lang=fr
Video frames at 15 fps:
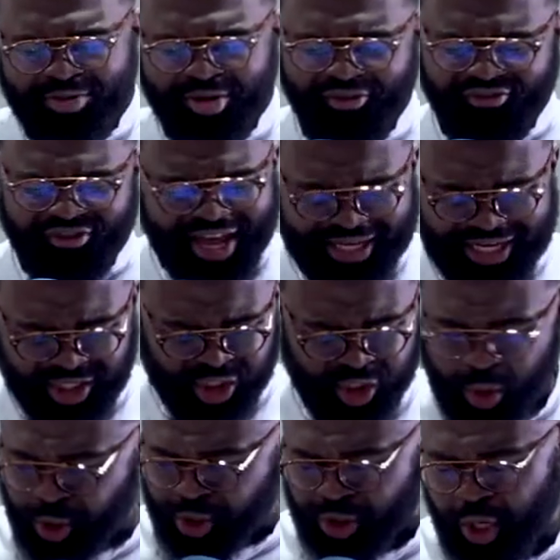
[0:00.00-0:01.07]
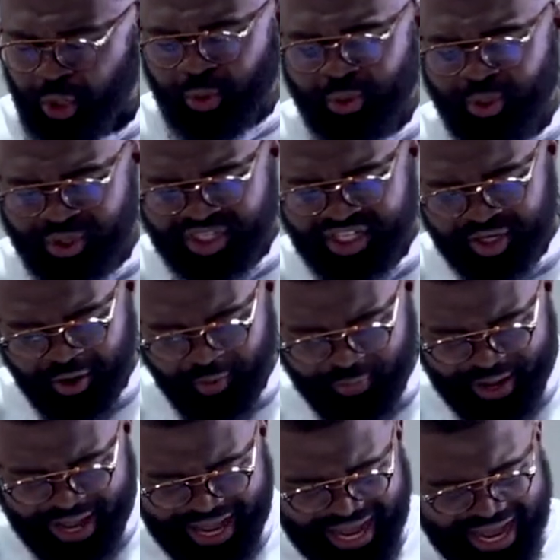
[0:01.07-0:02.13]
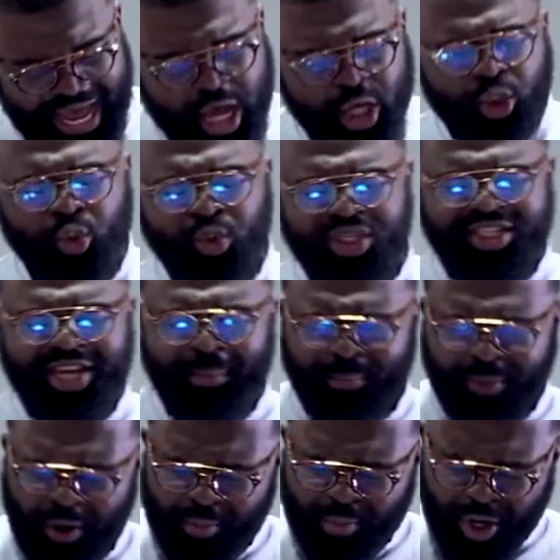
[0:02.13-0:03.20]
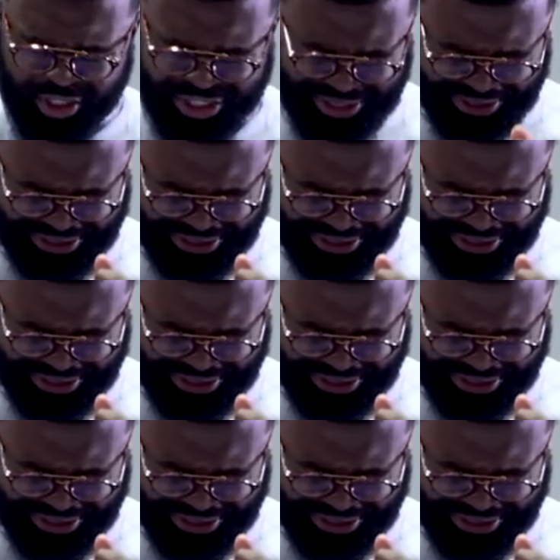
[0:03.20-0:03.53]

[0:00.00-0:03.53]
de faire des choses que nous ne dirons pas. Tout simplement, ton